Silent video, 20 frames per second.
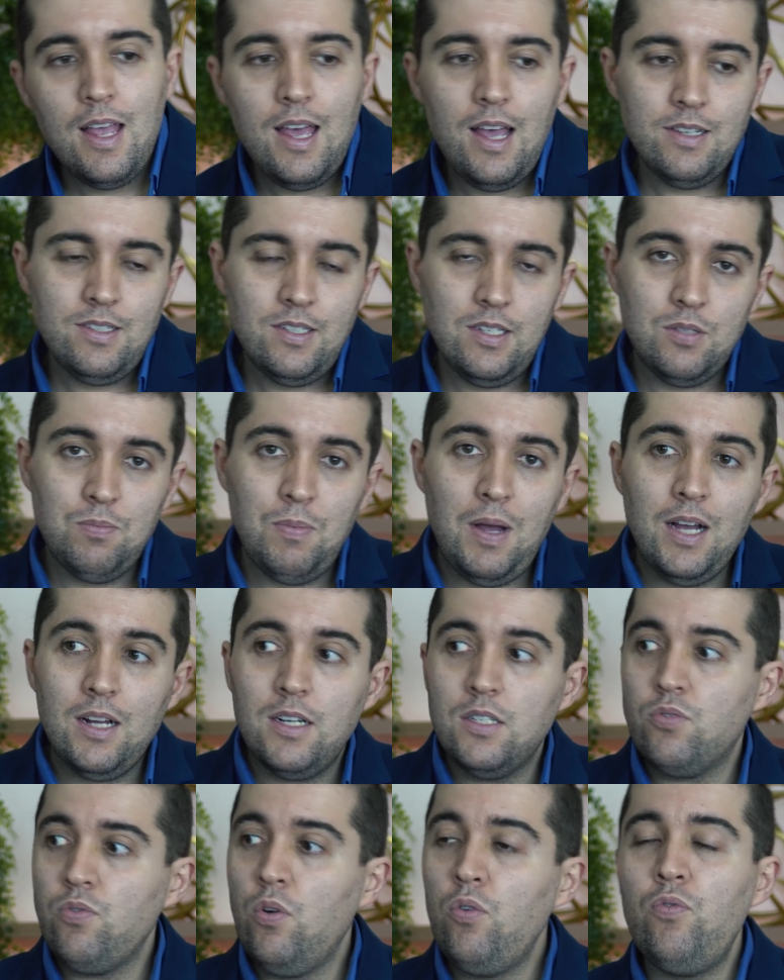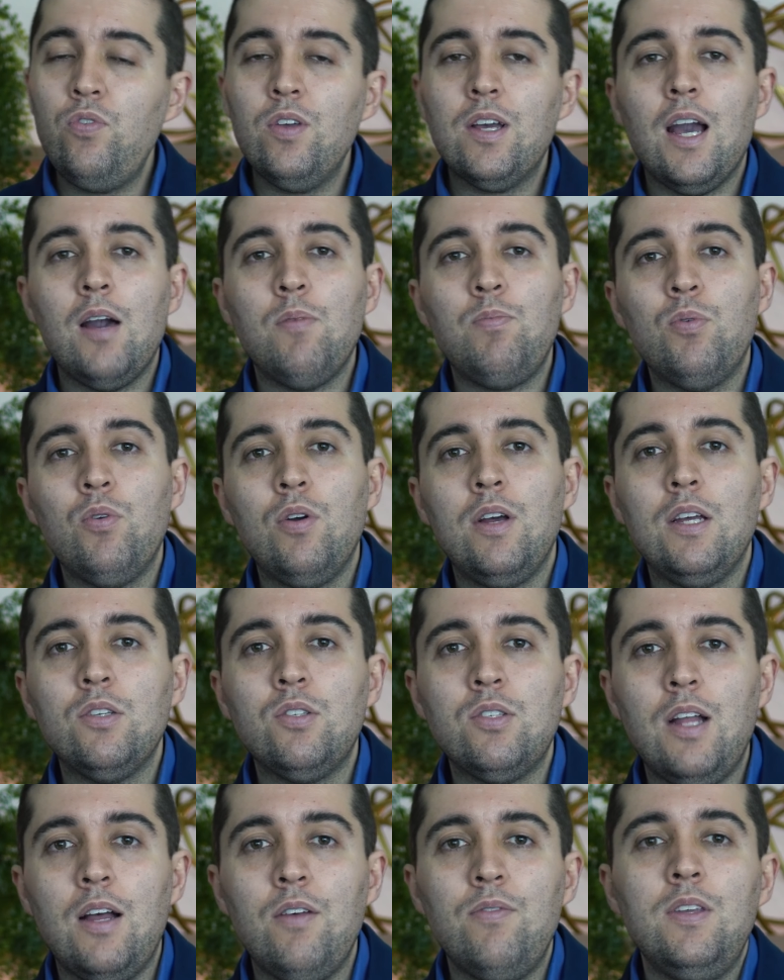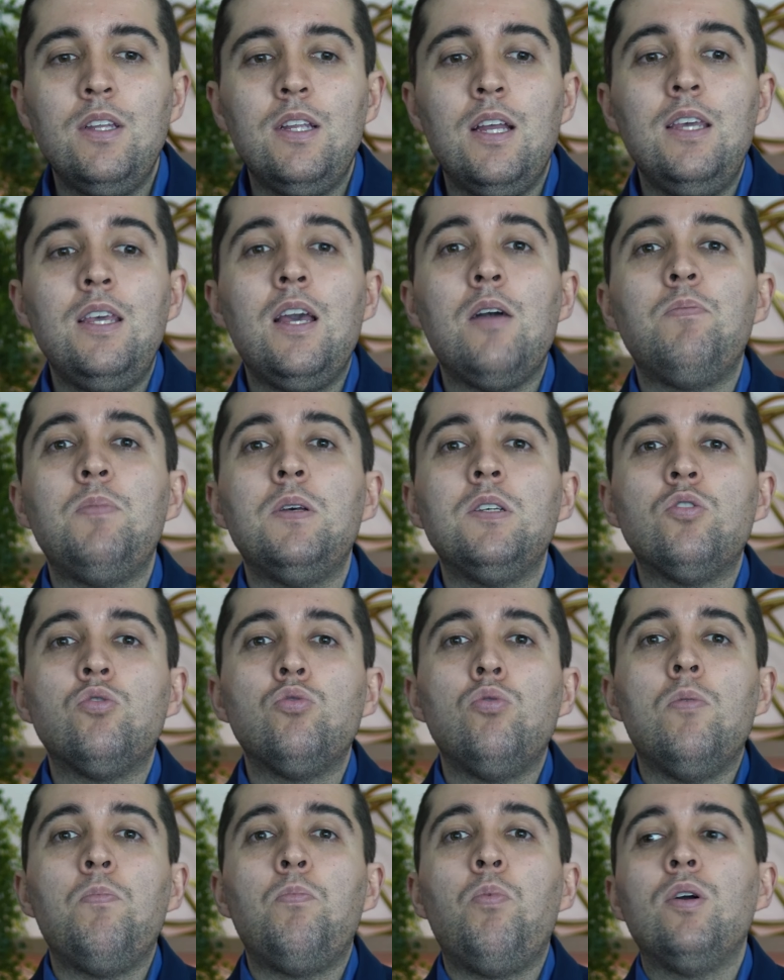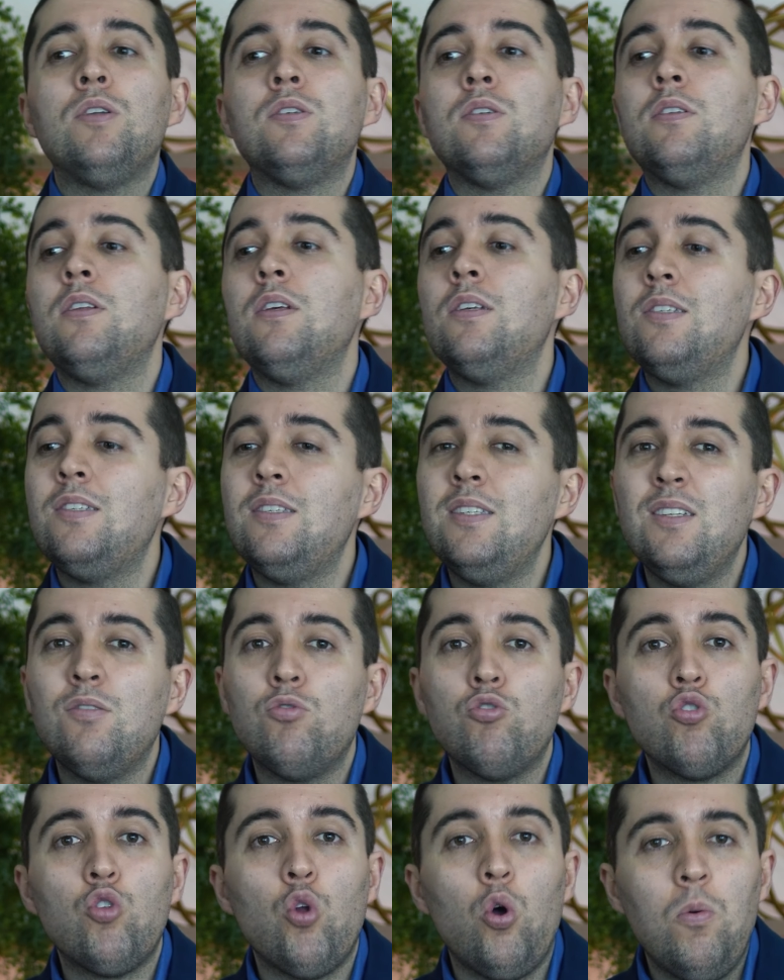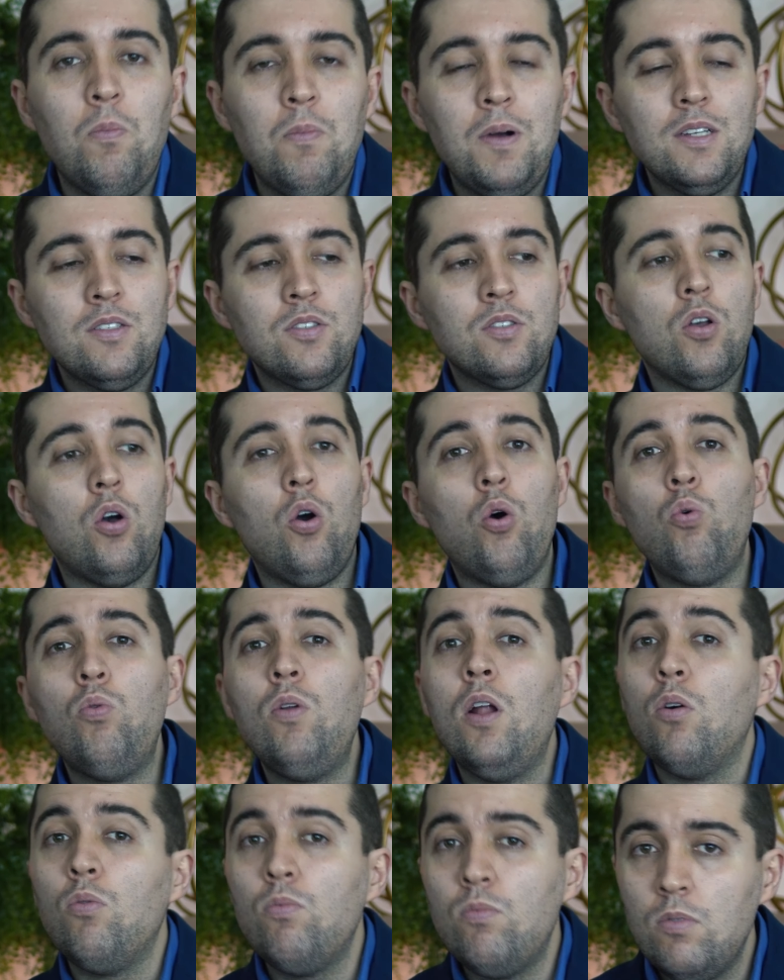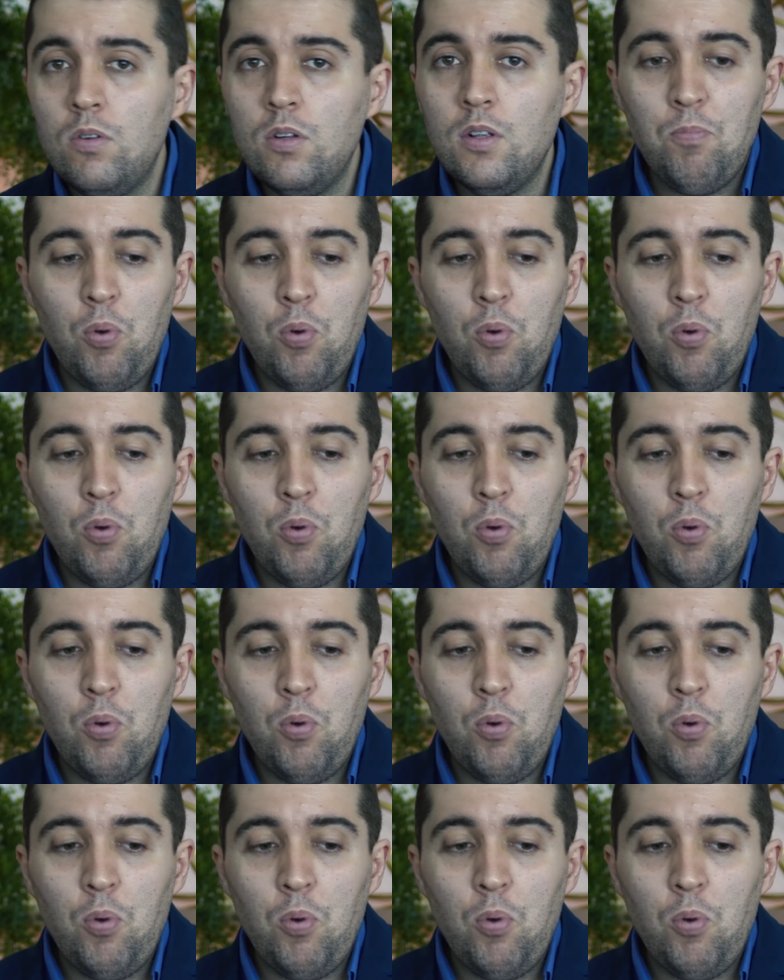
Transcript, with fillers: Essas marcas vão ficar para o resto da vida e a pessoa pode ter sintomas ou não.